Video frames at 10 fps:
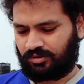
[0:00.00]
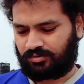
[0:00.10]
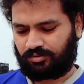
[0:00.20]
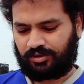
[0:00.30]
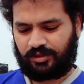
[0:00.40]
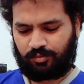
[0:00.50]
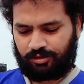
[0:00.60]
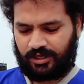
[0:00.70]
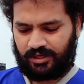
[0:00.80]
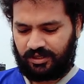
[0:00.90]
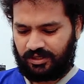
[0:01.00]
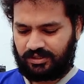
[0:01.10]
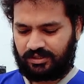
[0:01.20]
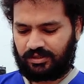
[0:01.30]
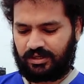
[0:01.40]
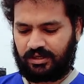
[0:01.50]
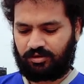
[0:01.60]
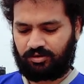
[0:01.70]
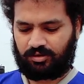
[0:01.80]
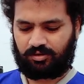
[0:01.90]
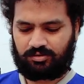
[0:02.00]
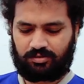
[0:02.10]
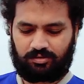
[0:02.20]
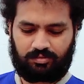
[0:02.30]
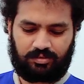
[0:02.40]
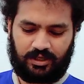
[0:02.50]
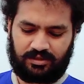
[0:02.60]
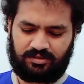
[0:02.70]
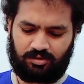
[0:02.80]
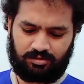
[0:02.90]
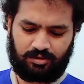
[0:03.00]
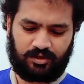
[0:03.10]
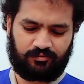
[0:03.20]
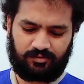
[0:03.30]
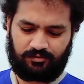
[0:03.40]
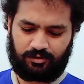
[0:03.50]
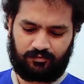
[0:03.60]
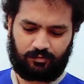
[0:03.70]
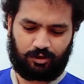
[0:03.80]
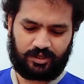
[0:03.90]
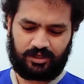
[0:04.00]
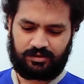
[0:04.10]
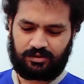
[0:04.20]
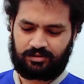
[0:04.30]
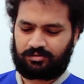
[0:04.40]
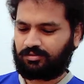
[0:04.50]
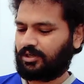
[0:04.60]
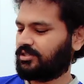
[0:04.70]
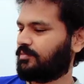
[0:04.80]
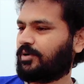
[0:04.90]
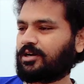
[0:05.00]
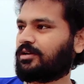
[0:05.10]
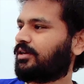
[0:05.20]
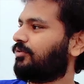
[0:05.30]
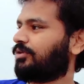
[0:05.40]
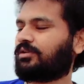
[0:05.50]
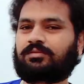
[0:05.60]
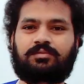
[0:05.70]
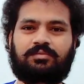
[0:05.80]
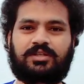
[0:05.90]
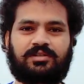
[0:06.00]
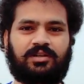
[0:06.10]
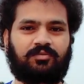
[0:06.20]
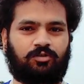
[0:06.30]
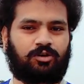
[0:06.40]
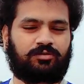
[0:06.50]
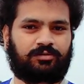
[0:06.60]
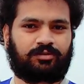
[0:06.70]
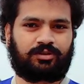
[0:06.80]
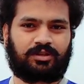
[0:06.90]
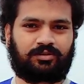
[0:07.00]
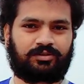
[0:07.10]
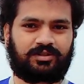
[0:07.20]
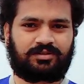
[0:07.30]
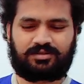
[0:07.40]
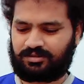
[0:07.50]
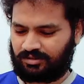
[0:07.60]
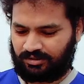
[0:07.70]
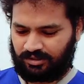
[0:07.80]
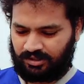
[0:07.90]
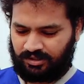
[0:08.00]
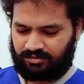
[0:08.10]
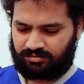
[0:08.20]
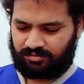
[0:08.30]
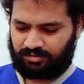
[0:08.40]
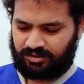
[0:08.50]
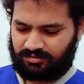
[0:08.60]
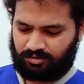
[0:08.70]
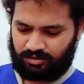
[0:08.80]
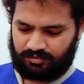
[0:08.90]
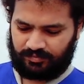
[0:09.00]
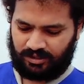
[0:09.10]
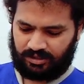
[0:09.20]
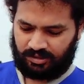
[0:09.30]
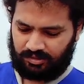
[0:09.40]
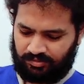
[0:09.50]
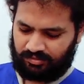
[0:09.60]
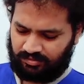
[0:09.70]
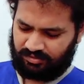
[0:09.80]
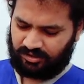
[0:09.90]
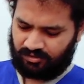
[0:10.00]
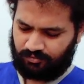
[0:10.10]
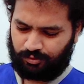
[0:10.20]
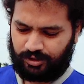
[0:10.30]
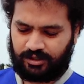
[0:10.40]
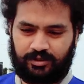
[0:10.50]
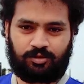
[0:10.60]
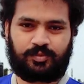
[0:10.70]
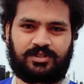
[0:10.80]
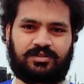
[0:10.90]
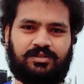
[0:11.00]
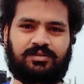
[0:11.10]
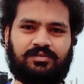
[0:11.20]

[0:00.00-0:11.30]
सो so, ये बहुत हैंडी आ जाता है एंड यू कैन ऑल्सो एंड दिस ऑल्सो हेल्पफुल फॉर व्लॉगिंग सो ऐसे पकड़ के यू कैन ईजिली व्लॉग ऑन दिस सो दिस कॉस्ट मी अराउंड फोर हंड्रेड रुपीज़